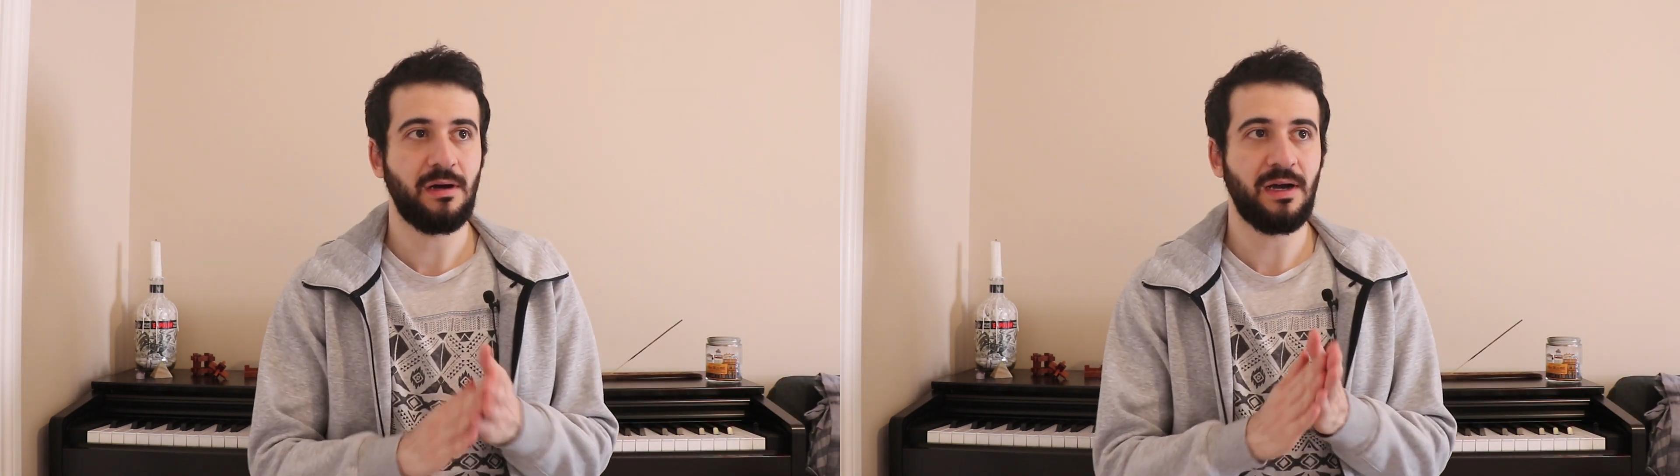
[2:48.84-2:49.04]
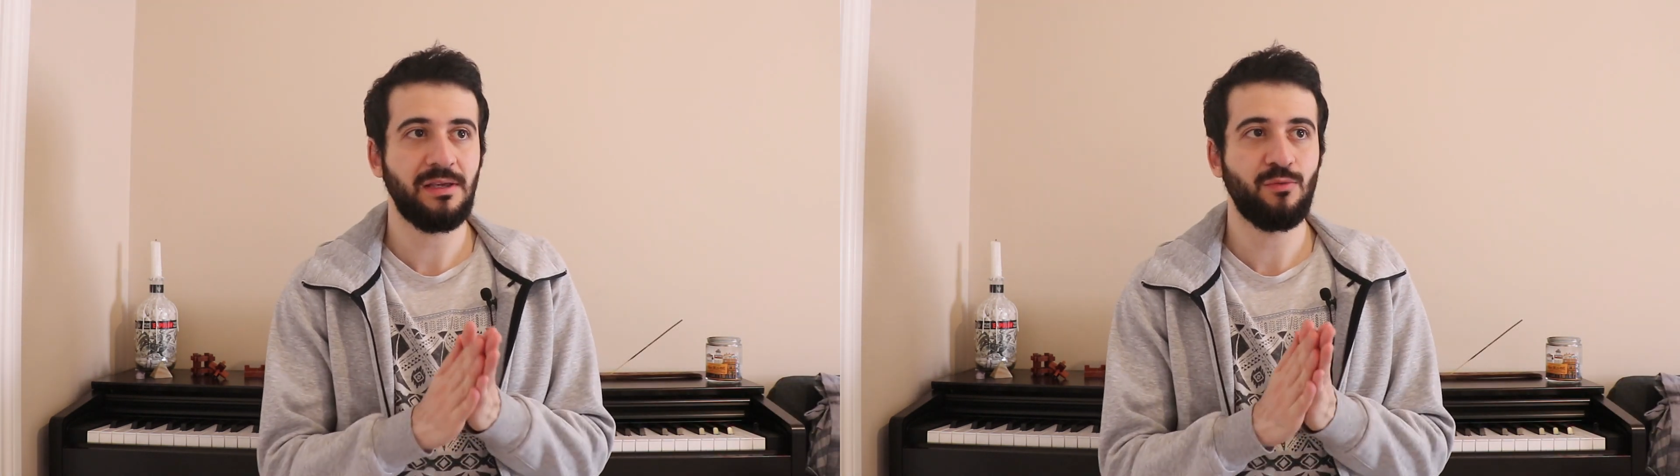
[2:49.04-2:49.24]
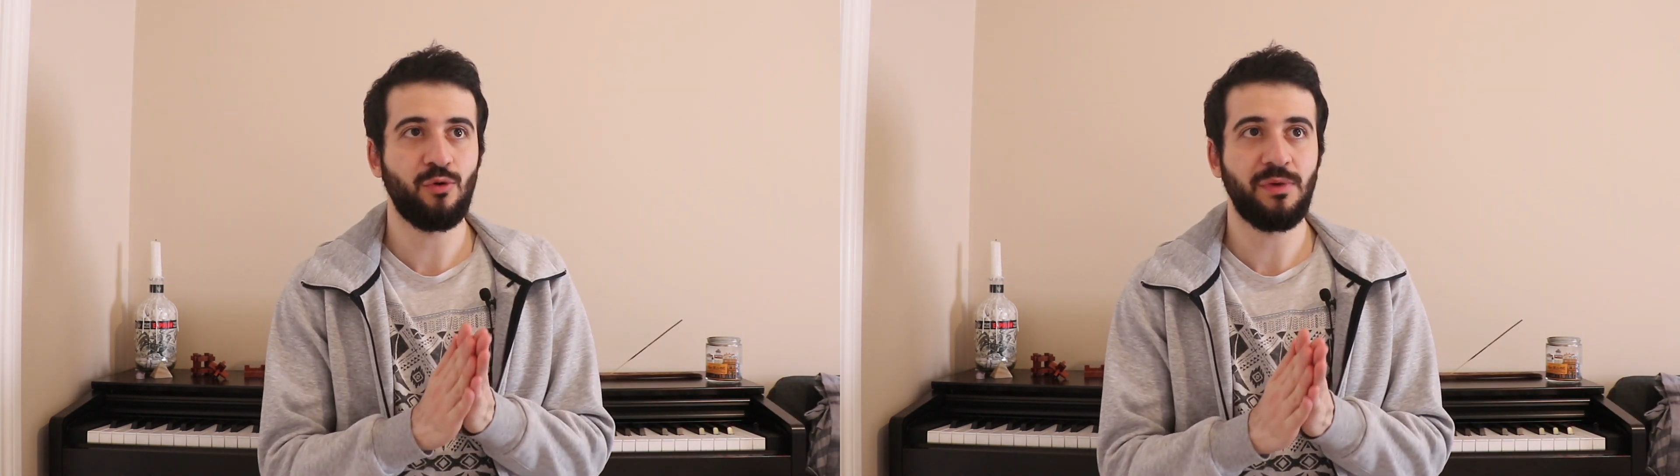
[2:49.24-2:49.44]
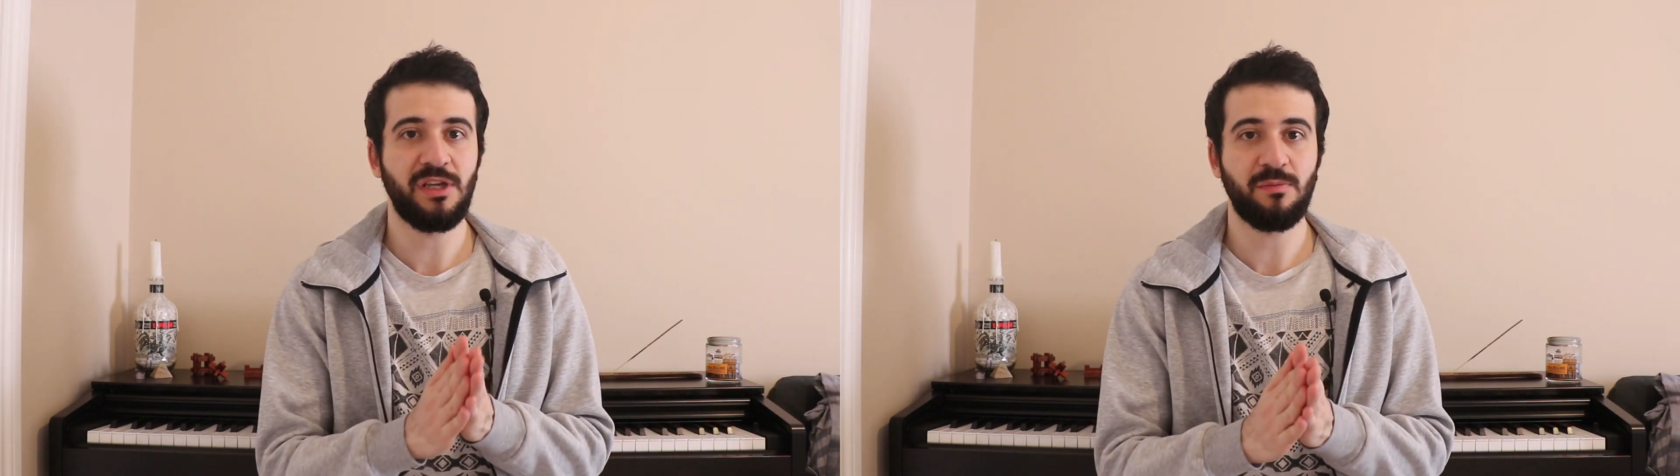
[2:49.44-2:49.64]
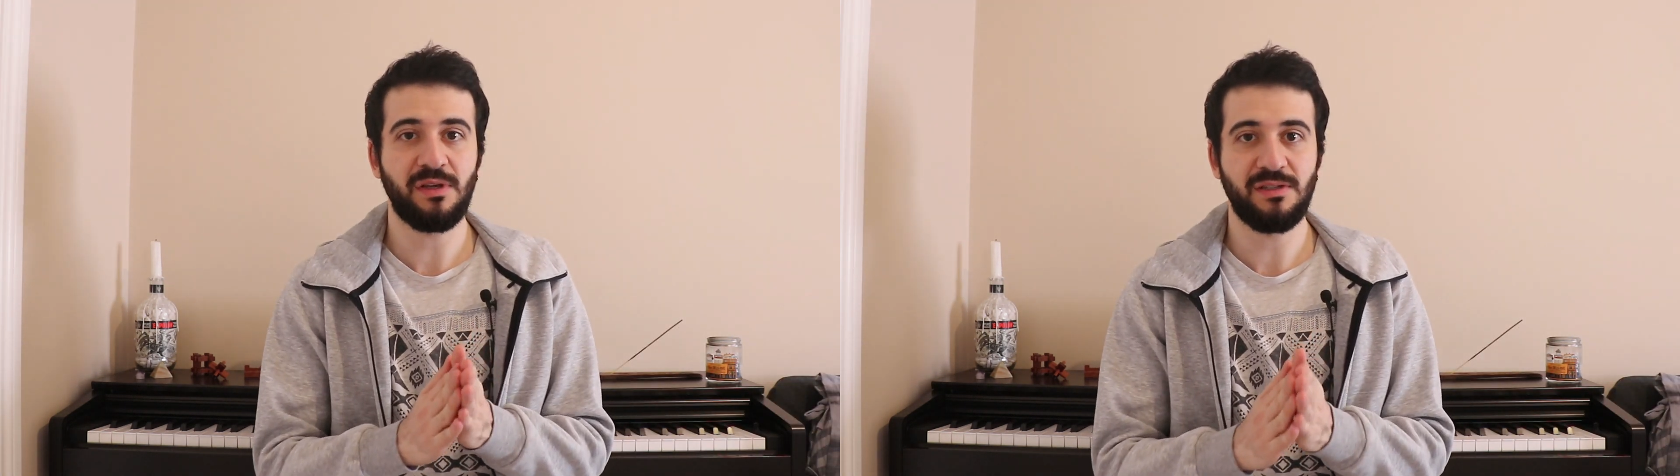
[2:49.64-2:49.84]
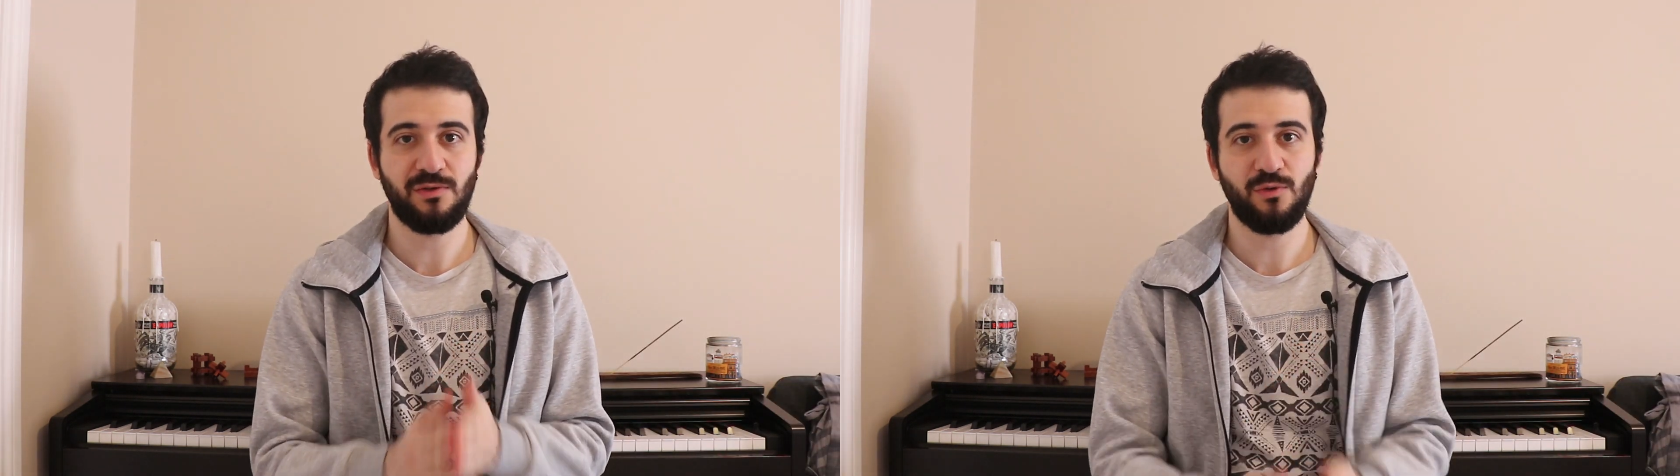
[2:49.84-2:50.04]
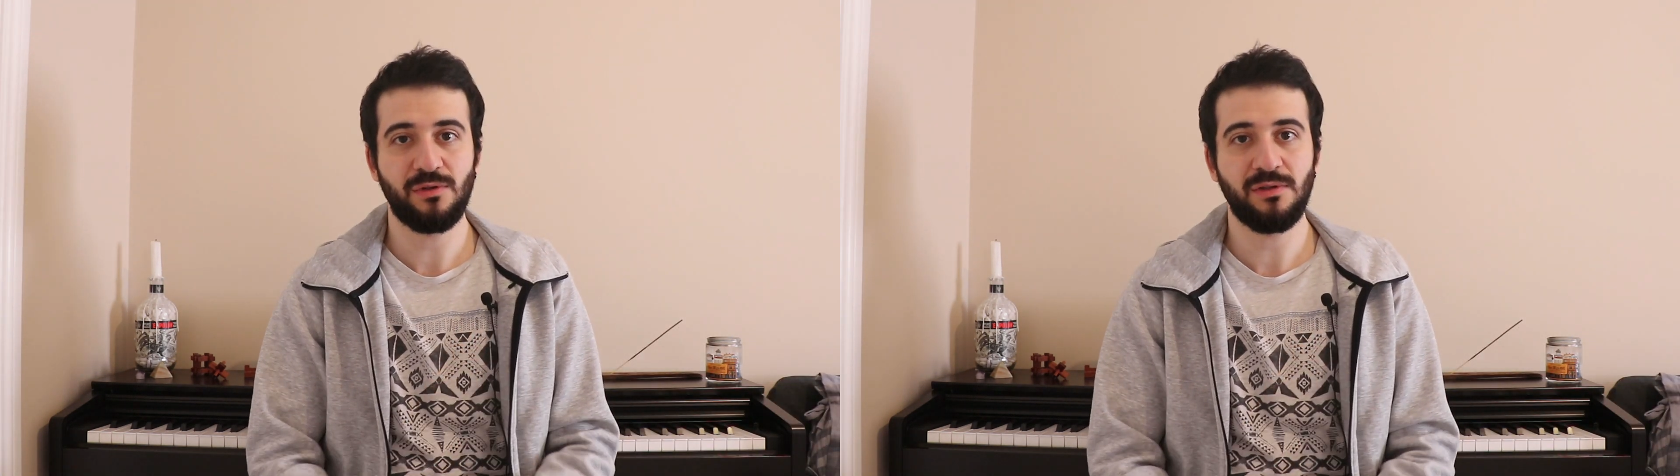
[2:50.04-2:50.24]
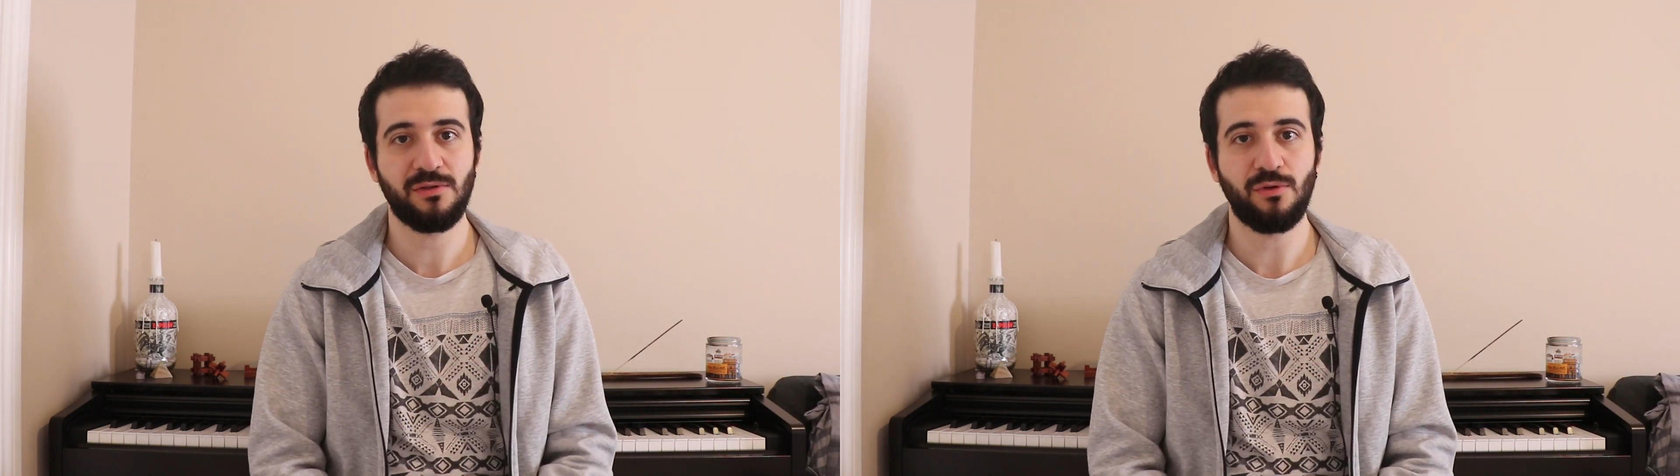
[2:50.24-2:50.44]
hangi bölüme gitmek istiyorsanız